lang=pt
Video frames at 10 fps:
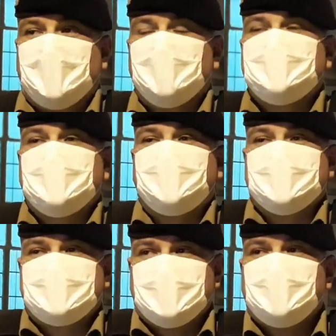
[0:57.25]

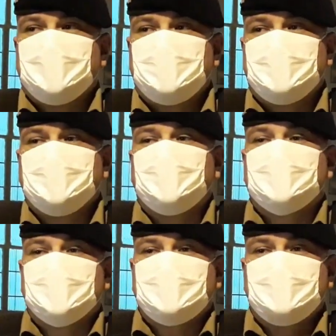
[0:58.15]
observação, né,
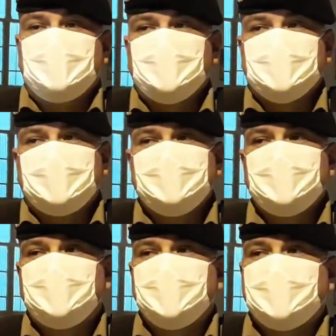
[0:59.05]
nós conseguimos aí
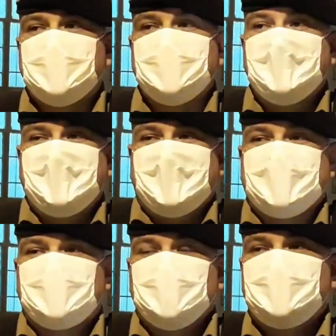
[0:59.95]
identificar
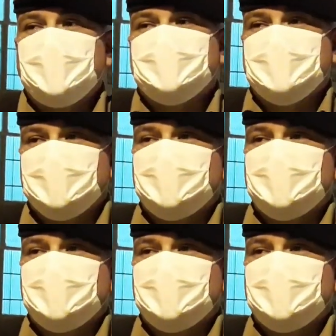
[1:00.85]
a suspeição